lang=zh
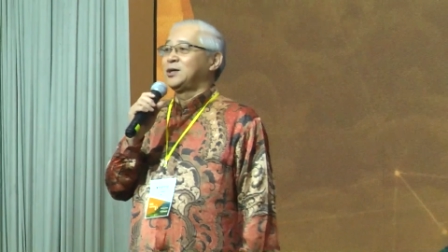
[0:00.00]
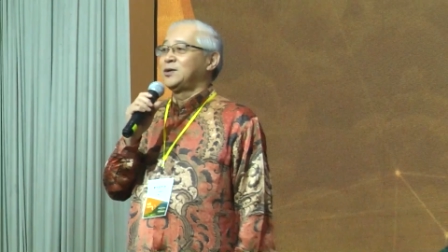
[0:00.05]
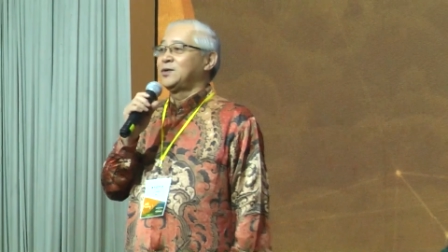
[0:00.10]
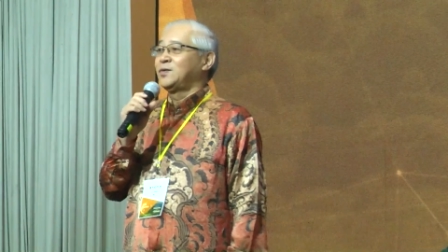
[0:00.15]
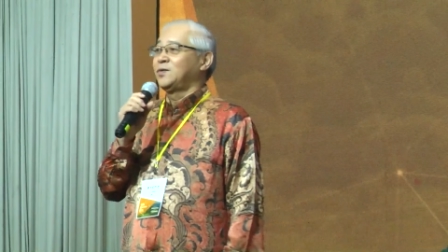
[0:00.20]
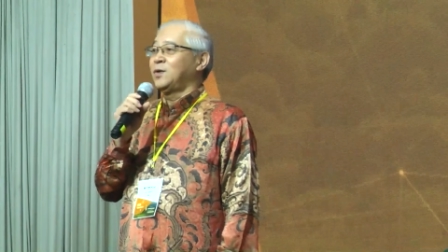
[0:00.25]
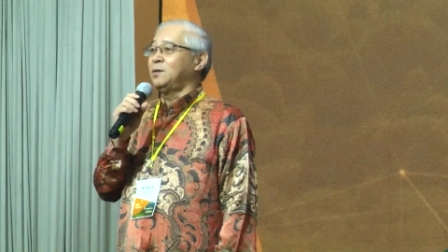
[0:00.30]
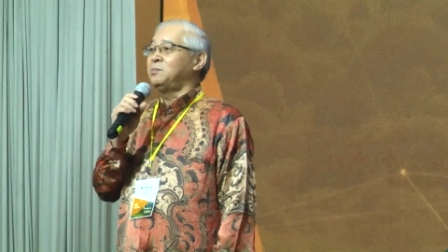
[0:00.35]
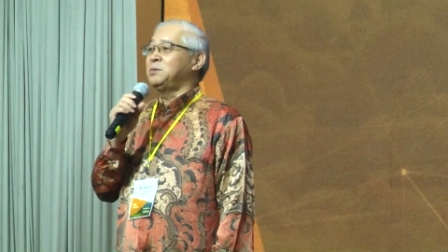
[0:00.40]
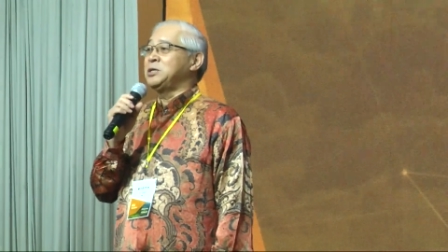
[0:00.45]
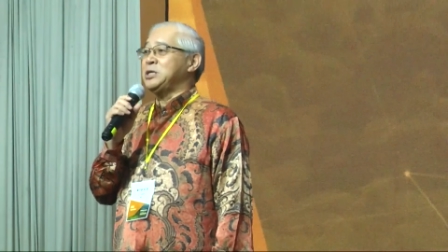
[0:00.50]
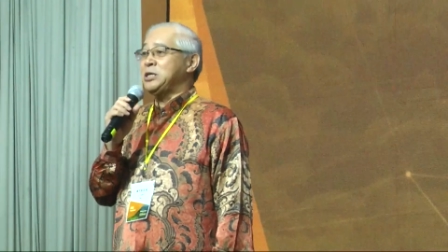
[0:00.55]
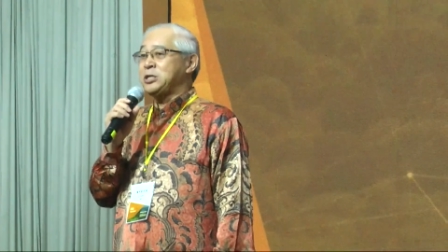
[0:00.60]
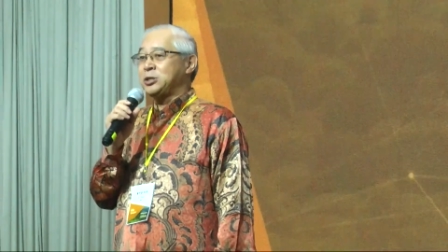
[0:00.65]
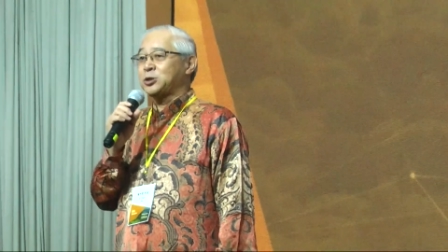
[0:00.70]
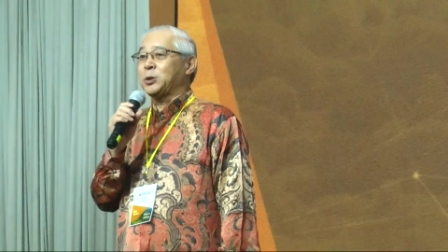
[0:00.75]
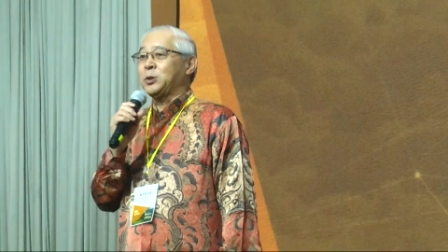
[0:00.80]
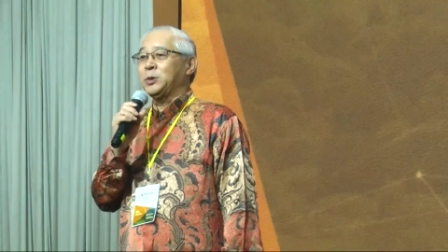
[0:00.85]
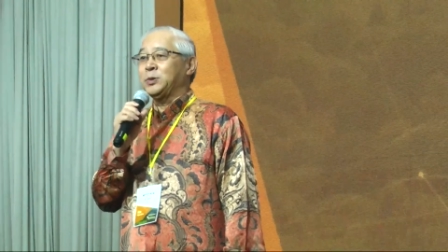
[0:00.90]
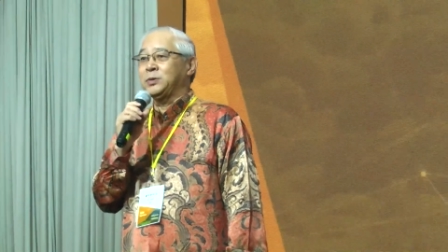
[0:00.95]
我们一
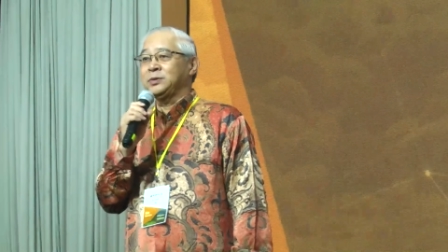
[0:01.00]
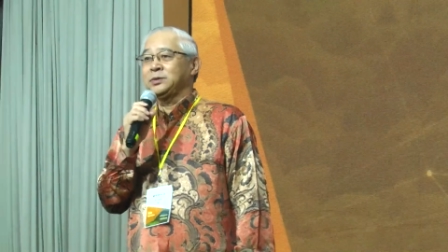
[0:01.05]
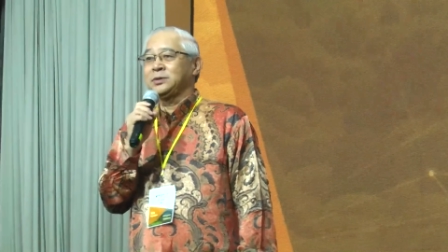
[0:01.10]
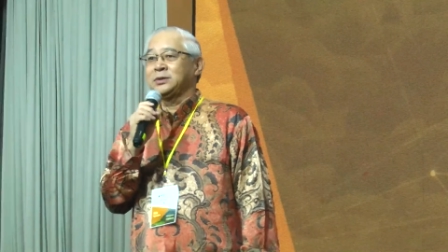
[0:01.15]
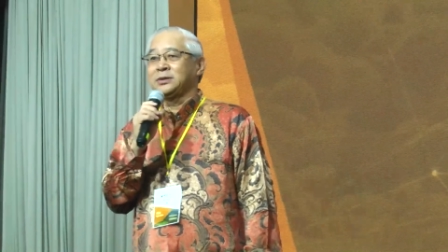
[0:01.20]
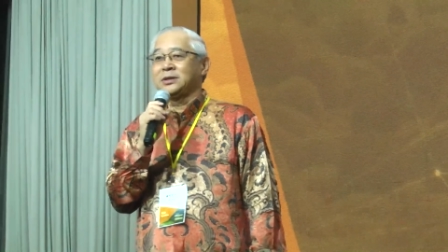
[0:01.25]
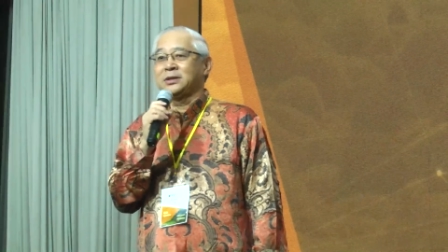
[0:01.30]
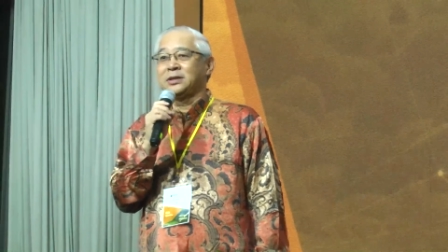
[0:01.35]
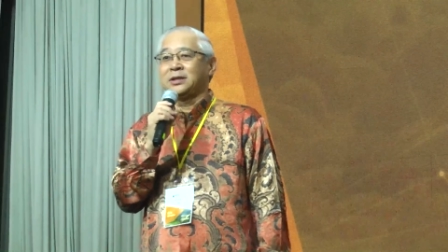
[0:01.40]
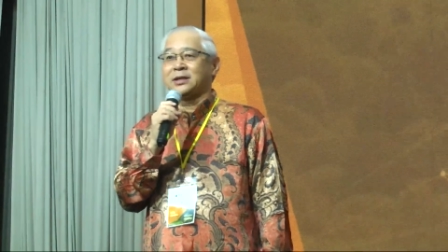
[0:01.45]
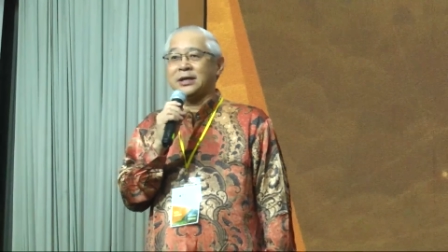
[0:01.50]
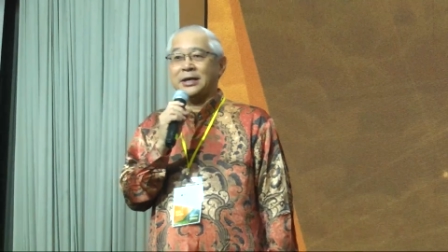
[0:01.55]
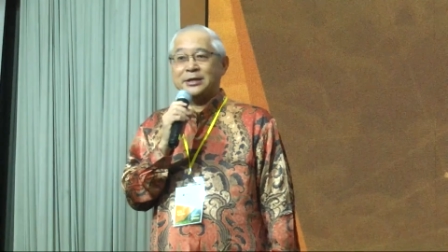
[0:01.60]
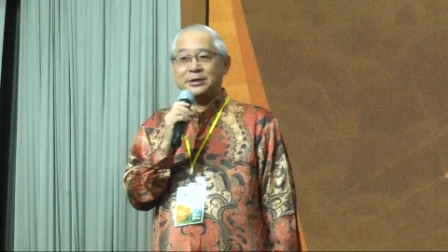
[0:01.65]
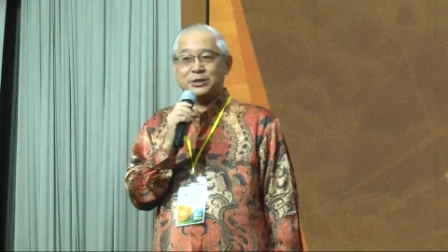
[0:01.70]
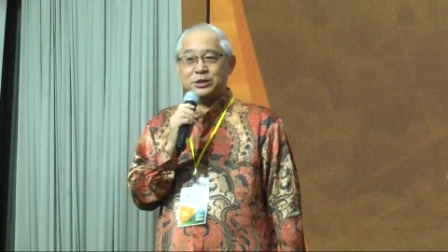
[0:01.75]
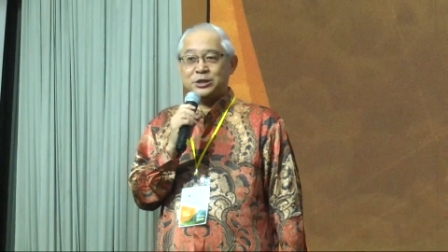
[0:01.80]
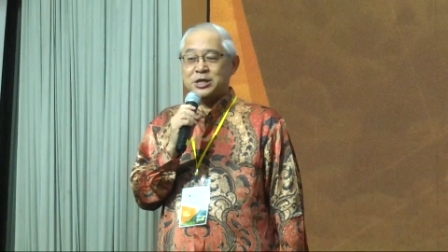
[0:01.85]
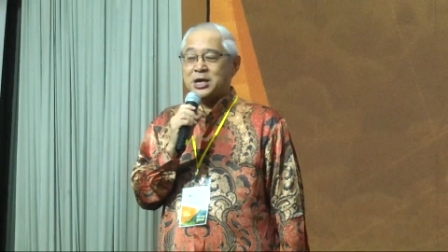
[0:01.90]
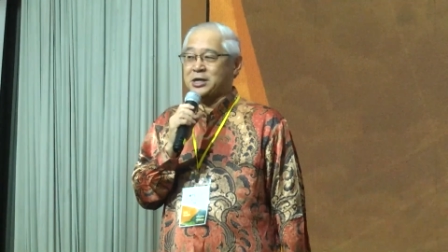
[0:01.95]
同来
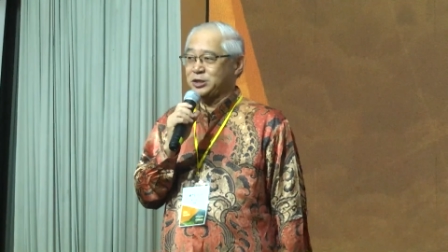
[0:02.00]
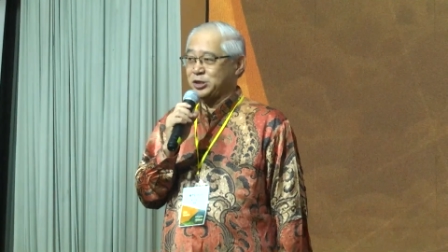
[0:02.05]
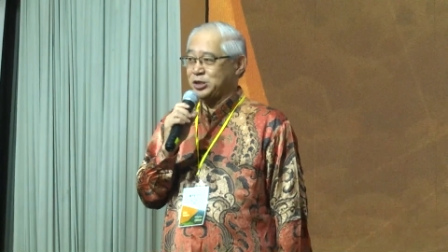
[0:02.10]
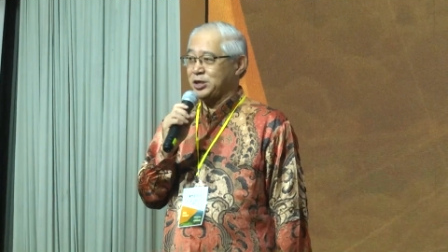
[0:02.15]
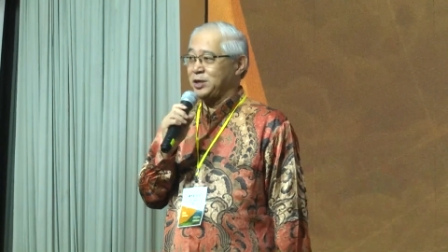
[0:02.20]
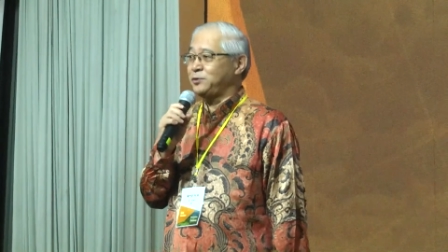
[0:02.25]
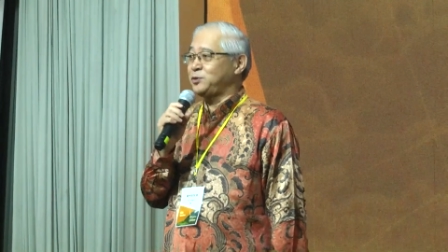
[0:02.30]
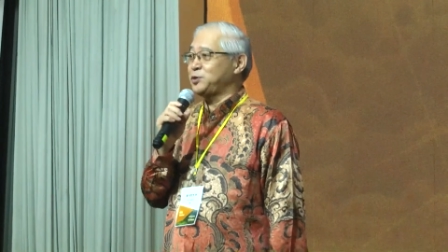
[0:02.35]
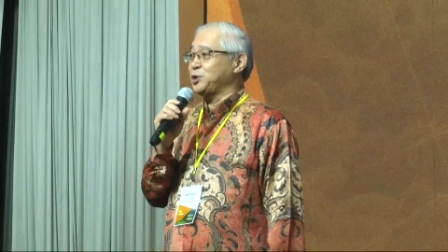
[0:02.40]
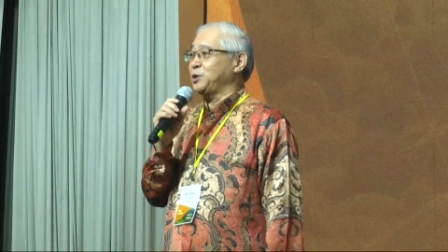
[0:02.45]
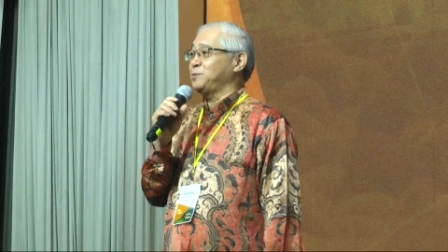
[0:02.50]
向前走。